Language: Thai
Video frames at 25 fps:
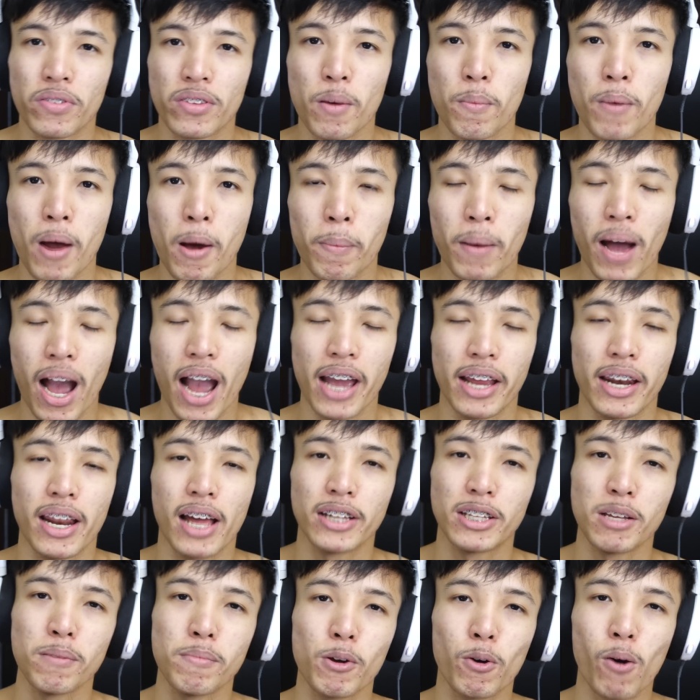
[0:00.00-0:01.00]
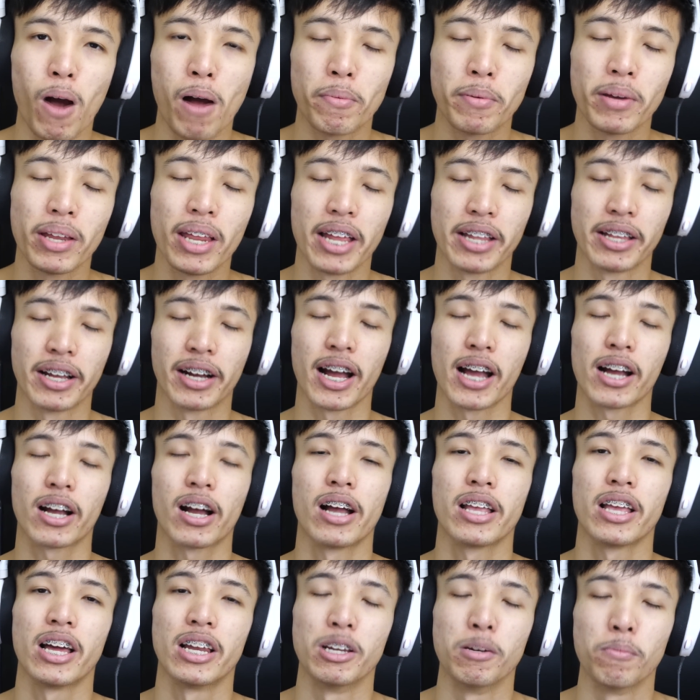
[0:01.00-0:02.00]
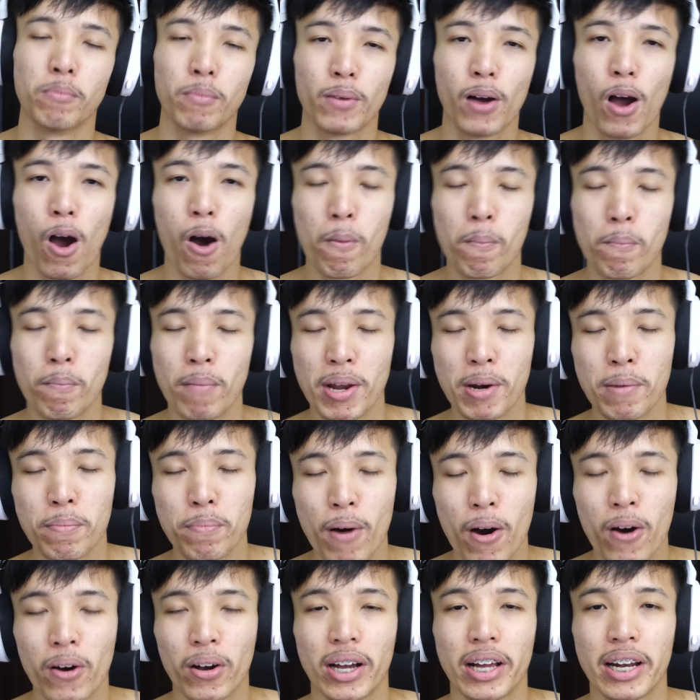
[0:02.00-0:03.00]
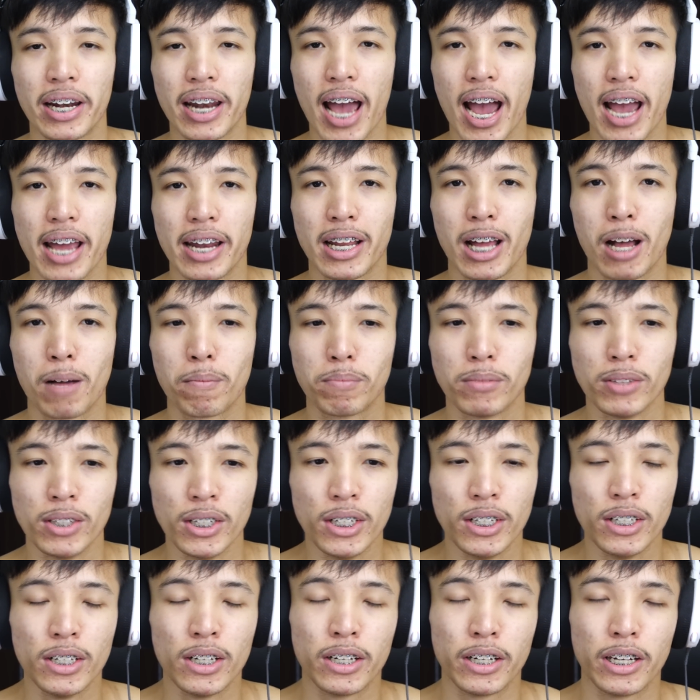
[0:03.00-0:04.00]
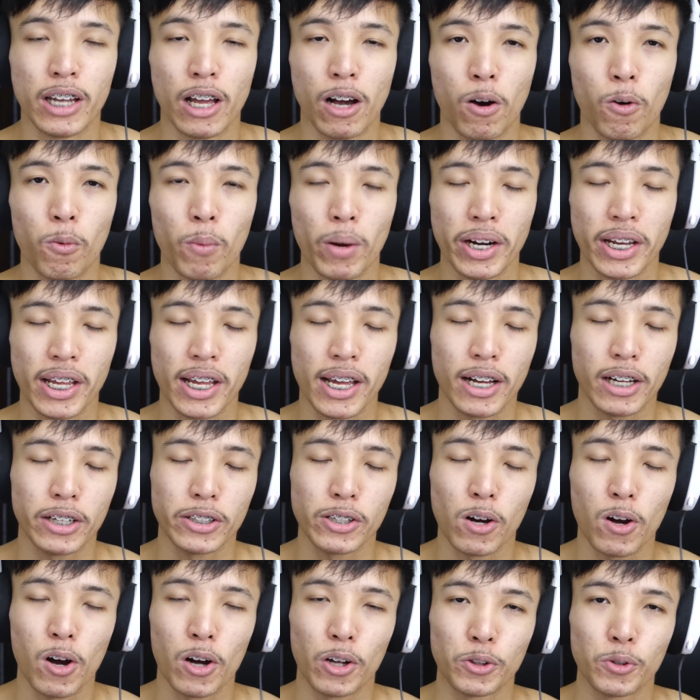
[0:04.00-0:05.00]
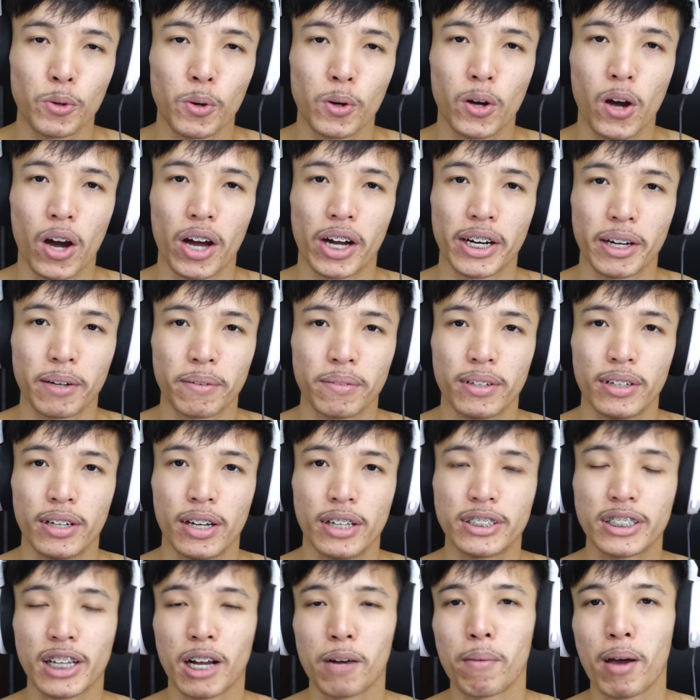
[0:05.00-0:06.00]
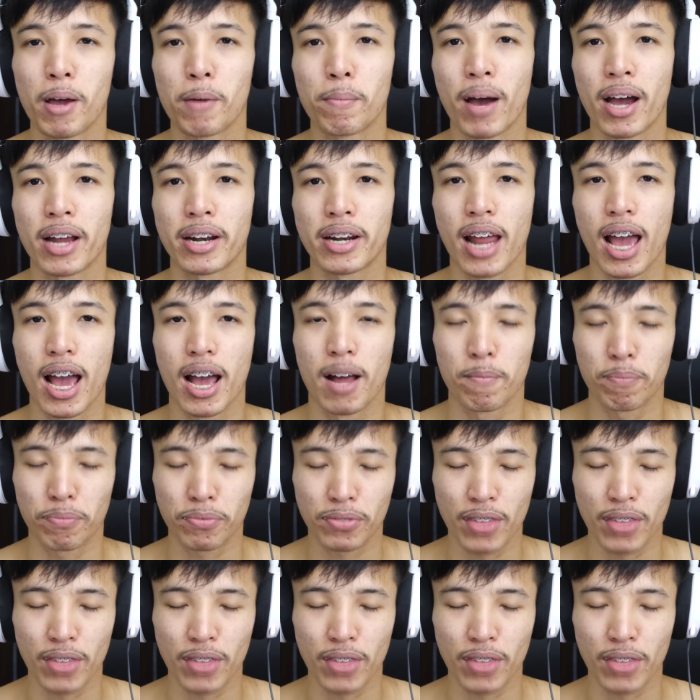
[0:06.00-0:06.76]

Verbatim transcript: สำหรับใครนะที่มีความคิดเห็นยังไง ก็อย่าลืมคอมเมนต์บอกกันได้นะครับเดี๋ยววันนี้ก็ต้องขอตัวก่อนแล้วเจอกันใหม่พาร์ทหน้า